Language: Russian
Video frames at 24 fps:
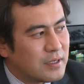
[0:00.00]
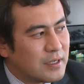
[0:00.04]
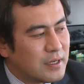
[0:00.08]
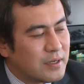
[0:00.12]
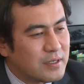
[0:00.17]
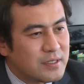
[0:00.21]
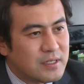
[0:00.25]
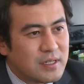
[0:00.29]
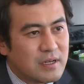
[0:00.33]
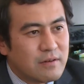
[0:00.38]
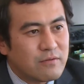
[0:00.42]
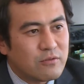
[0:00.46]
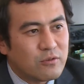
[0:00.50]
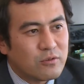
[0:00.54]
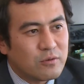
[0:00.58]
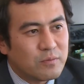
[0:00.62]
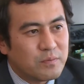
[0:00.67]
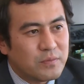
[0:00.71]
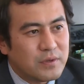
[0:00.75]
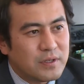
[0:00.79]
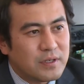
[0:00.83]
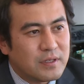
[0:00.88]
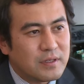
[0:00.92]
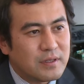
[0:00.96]
я ставлю
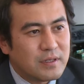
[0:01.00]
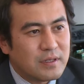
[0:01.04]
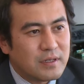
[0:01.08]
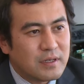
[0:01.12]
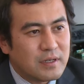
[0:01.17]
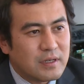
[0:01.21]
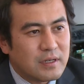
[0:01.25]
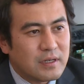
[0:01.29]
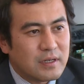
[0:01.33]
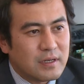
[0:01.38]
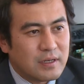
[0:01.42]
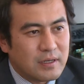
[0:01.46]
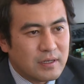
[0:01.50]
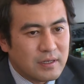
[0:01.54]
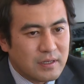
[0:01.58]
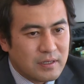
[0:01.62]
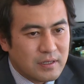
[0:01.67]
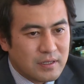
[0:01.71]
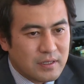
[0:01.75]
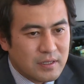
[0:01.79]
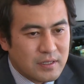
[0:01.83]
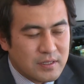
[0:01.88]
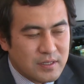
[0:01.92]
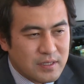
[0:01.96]
перед
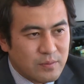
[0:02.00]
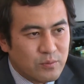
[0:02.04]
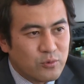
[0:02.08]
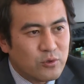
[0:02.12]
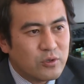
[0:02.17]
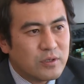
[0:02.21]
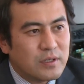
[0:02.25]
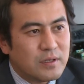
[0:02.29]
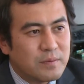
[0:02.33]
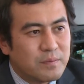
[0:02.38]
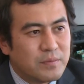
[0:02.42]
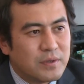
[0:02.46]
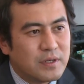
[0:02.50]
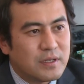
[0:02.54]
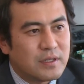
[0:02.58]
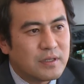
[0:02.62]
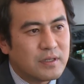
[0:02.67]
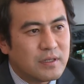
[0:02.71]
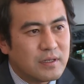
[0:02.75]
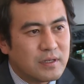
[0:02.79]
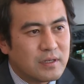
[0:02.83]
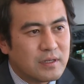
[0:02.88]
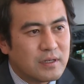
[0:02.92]
собой и перед